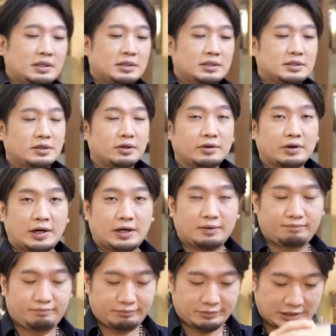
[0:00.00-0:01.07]
それでは
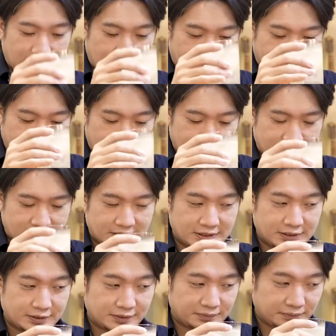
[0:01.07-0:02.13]
いただきま
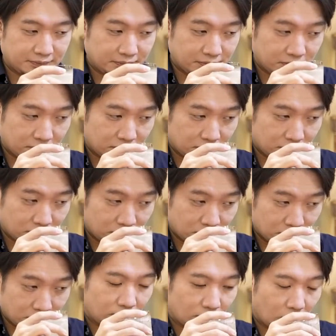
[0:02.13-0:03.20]
す。
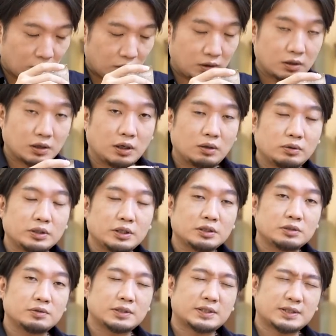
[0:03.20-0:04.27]
香り
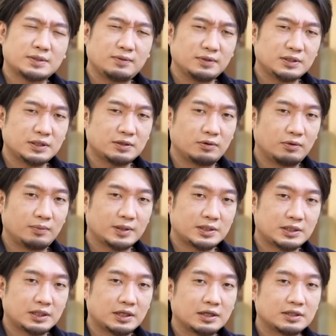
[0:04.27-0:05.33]
立ちは少し香ば
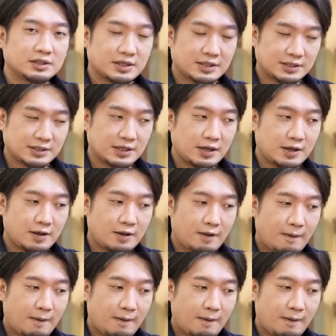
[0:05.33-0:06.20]
しい感じですね。